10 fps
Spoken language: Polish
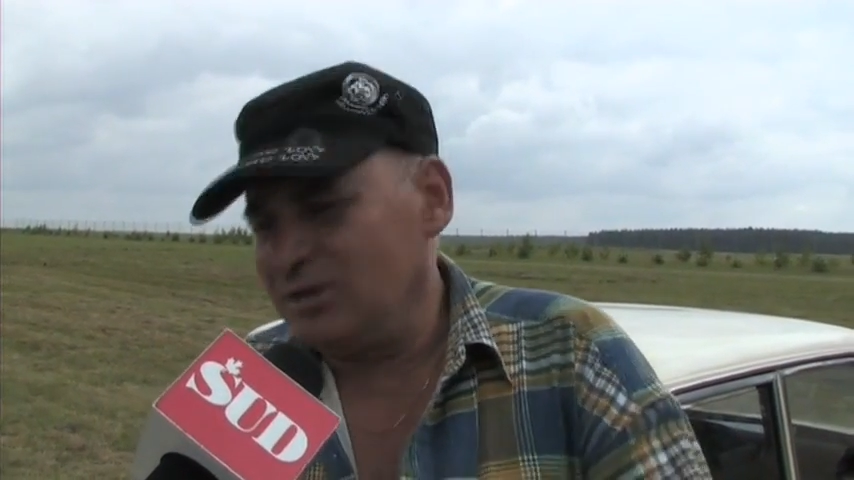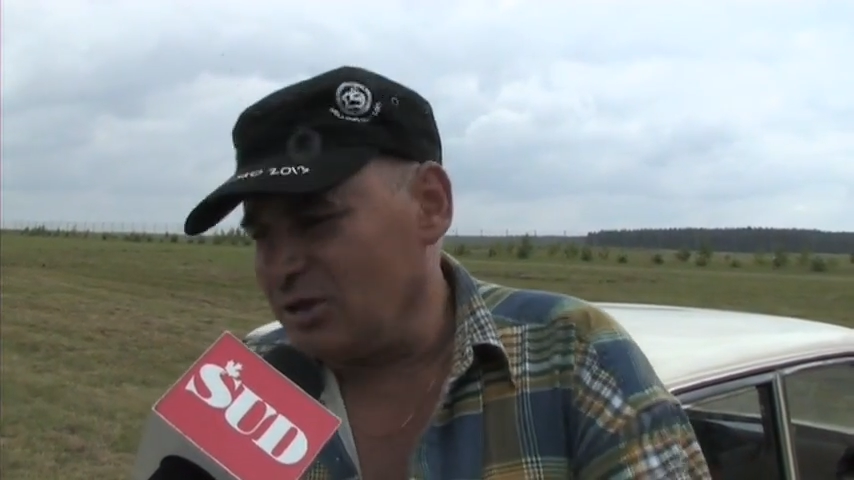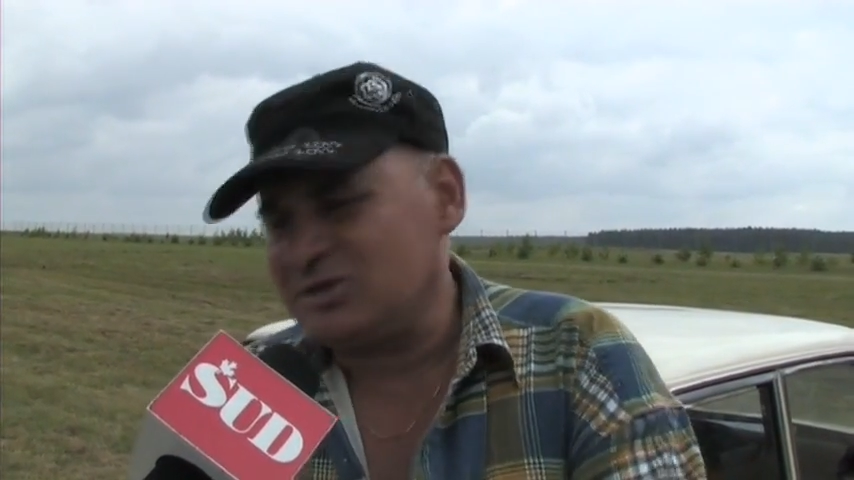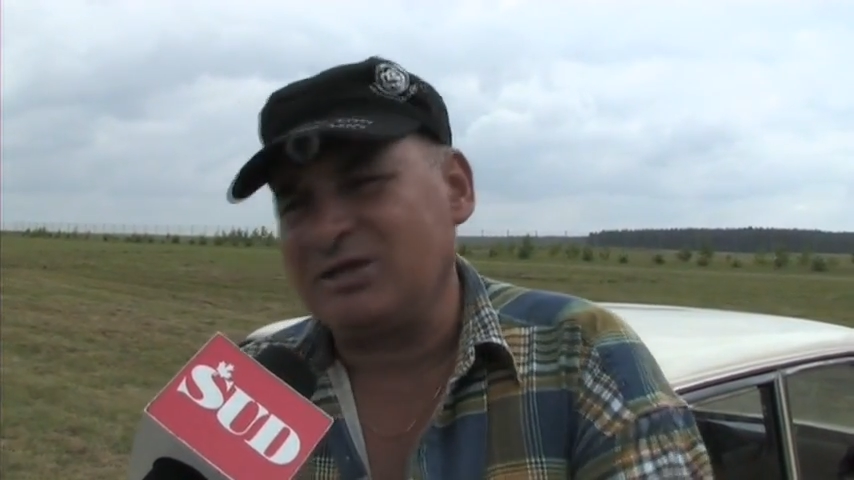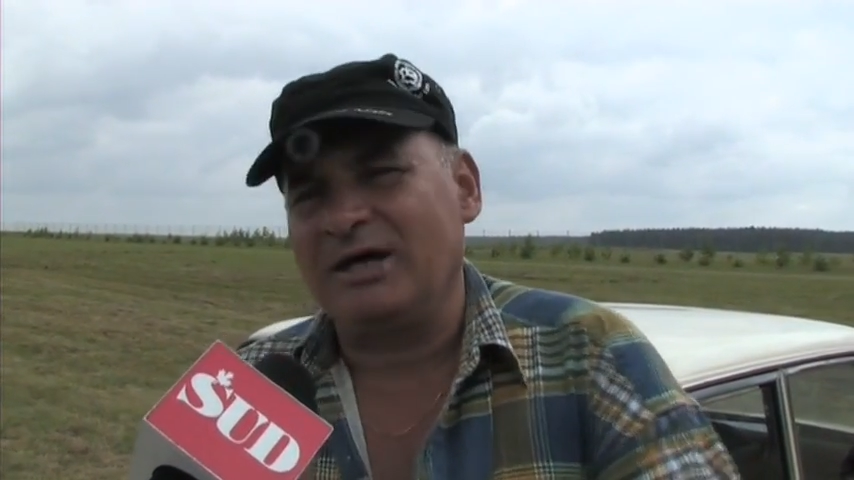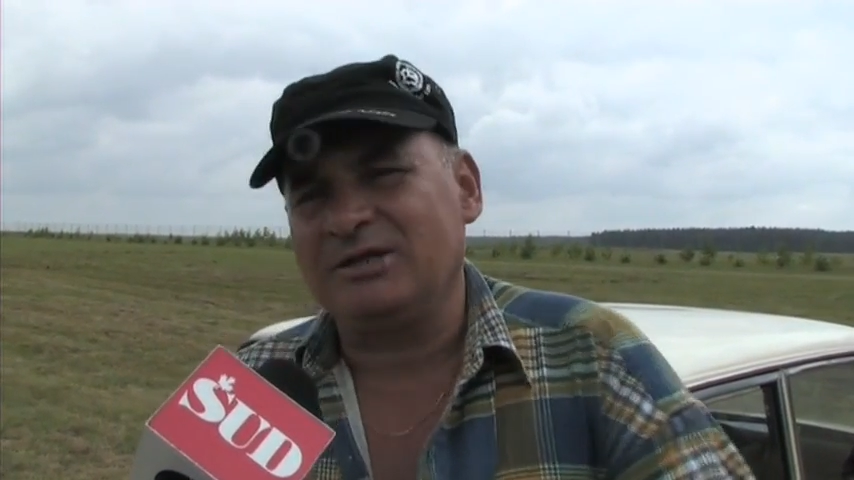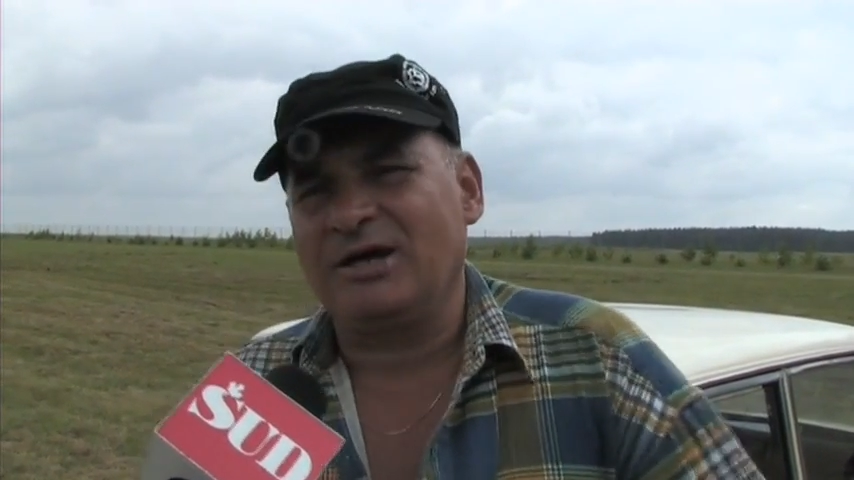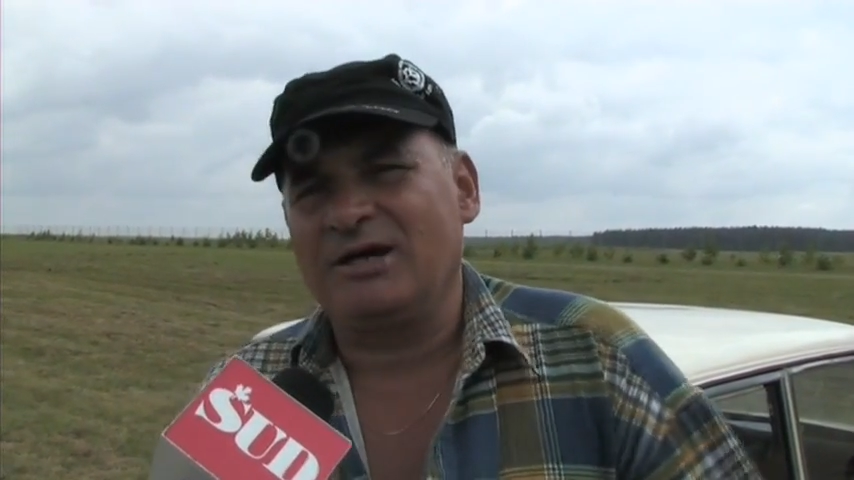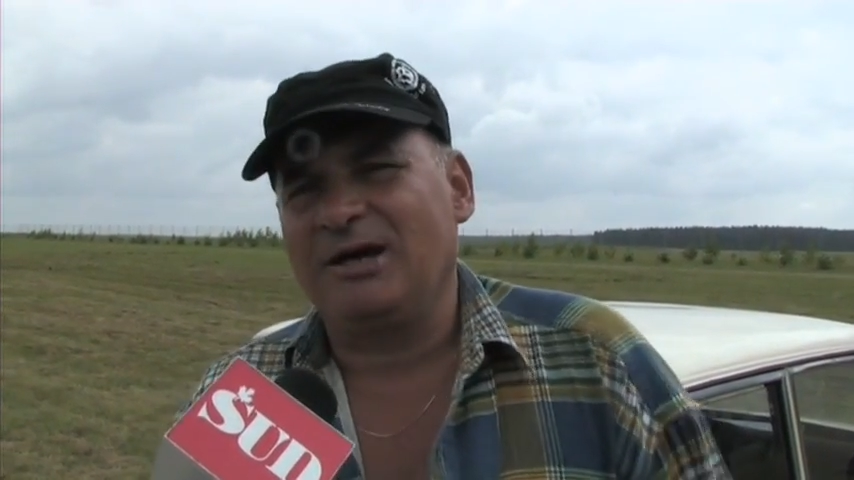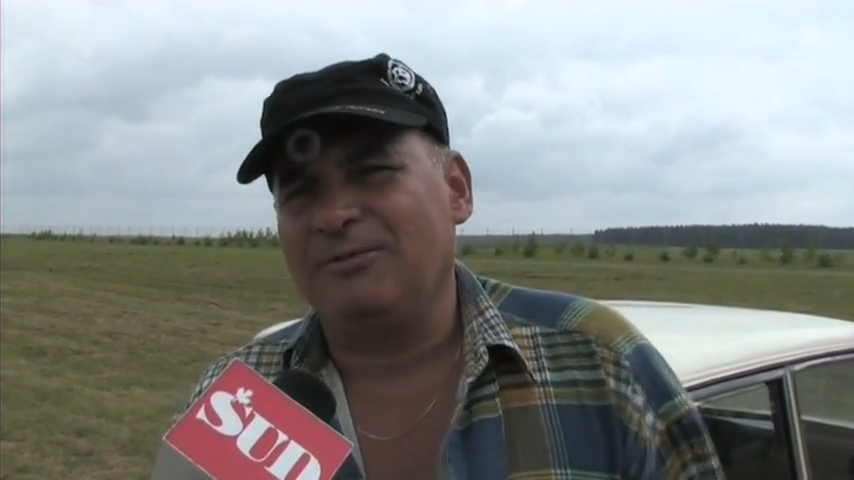No stan
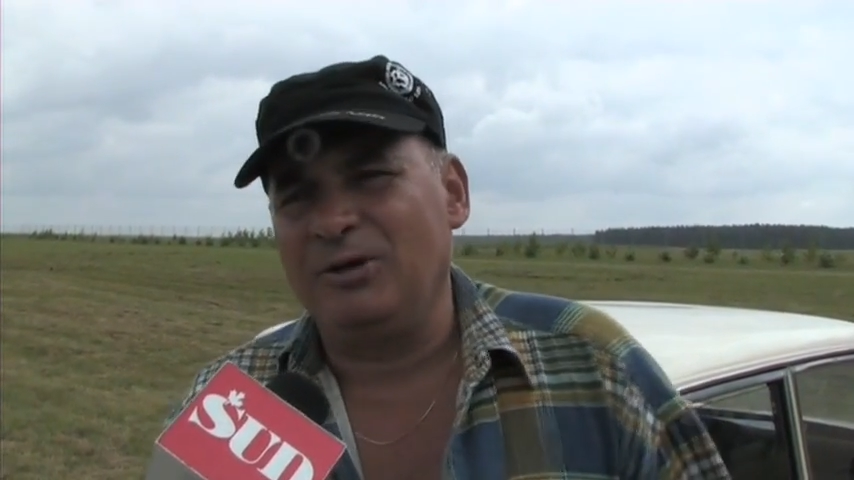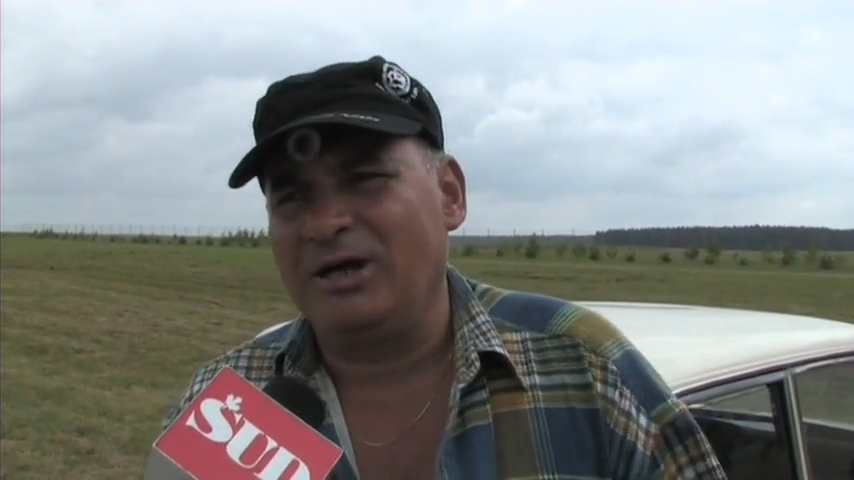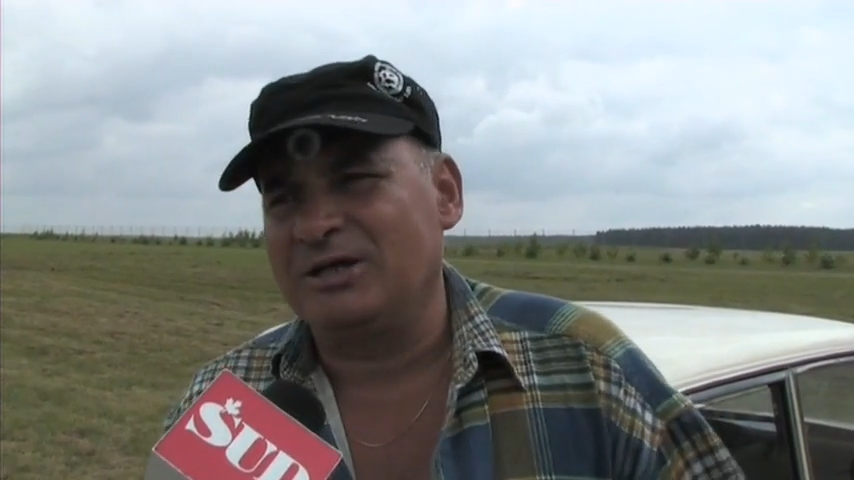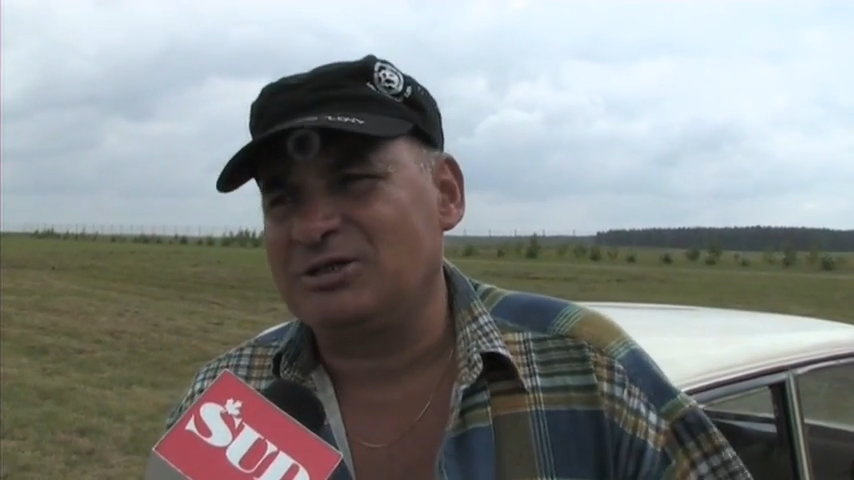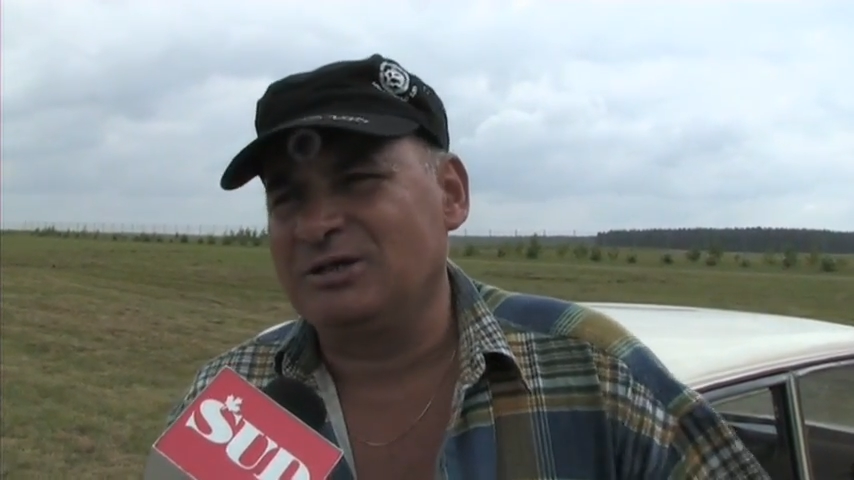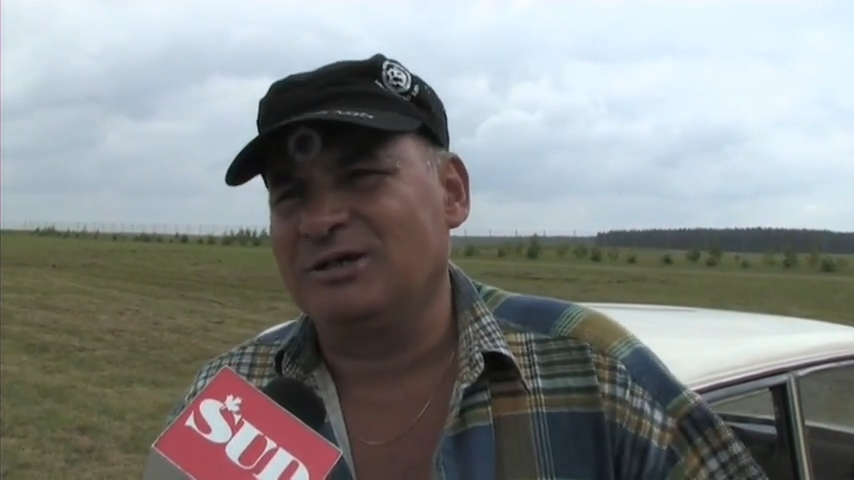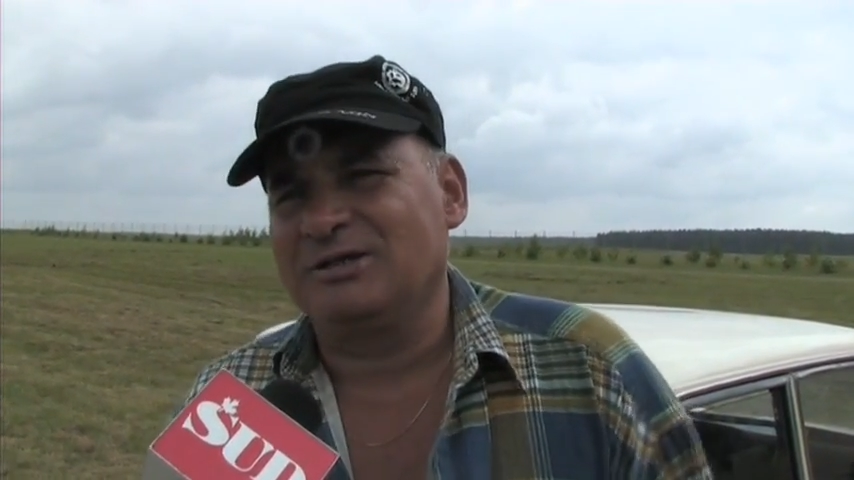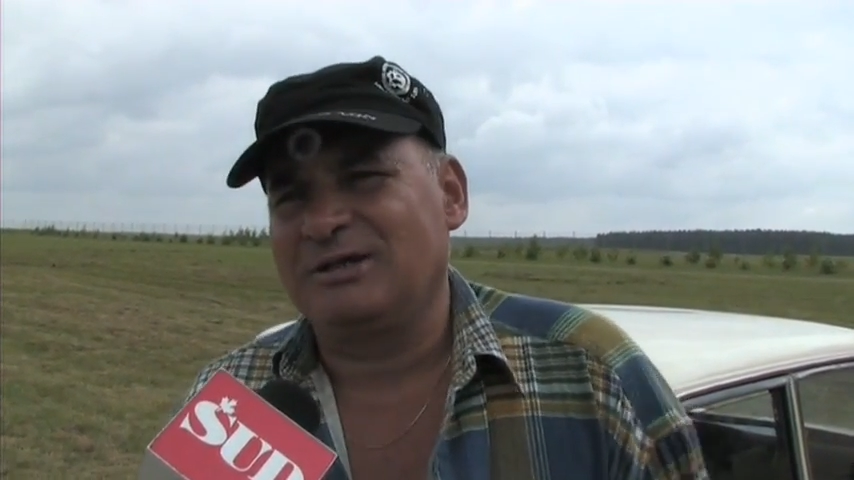tak jak widać to